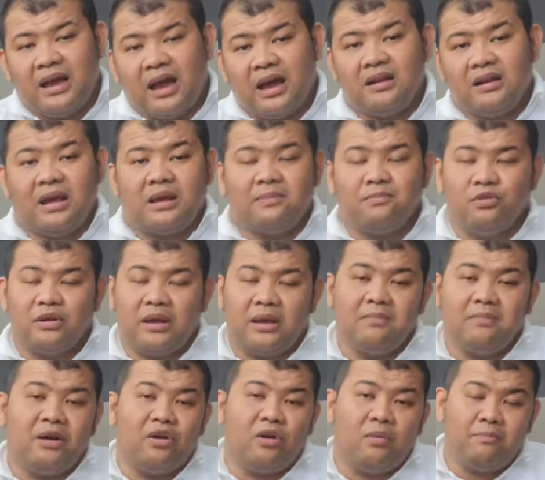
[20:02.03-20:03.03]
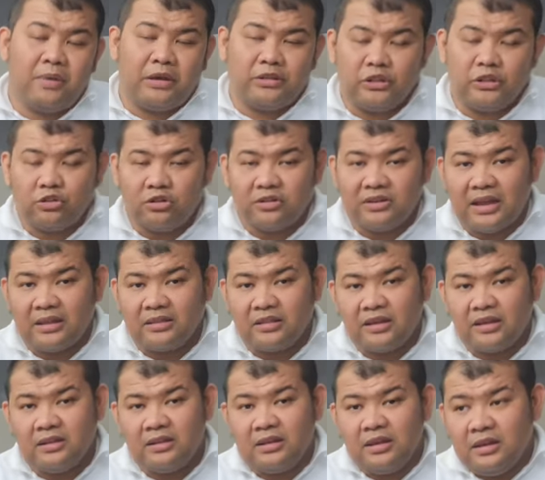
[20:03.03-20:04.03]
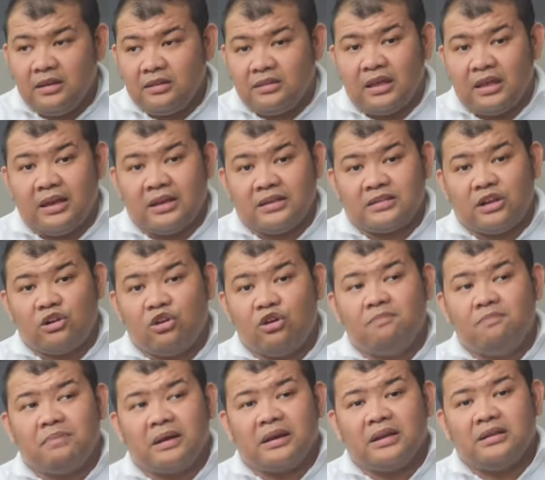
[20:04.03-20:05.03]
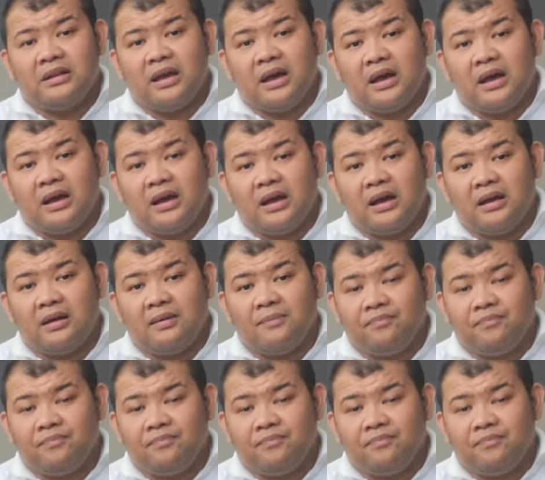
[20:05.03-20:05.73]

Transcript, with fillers: Unlike po ng ibang competitor natin na sa loob pa rin ng